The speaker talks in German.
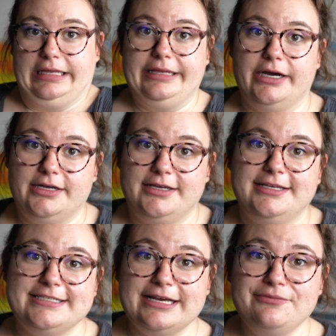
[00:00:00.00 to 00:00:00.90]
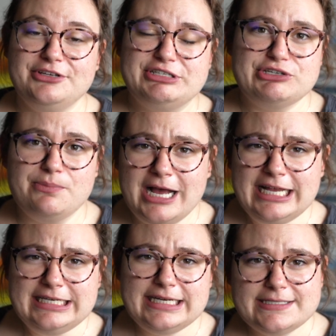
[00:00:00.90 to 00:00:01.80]
Ja, jetzt haben wir ein
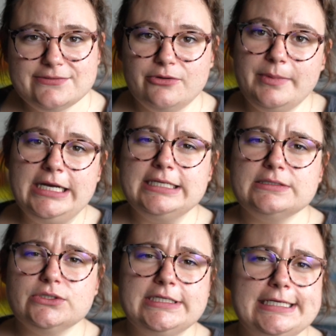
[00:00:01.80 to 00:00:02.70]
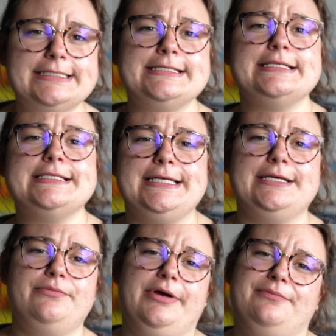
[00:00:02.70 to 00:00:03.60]
Sommerandachtsformat und ich sitze
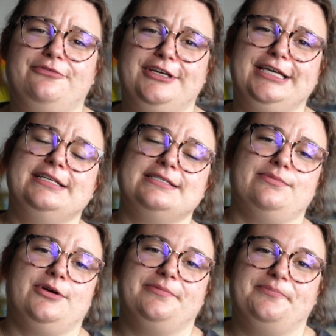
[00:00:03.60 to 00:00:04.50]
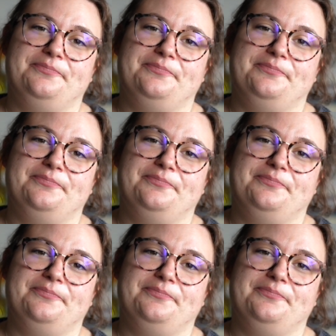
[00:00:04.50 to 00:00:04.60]
hier in meinem WG-Zimmer.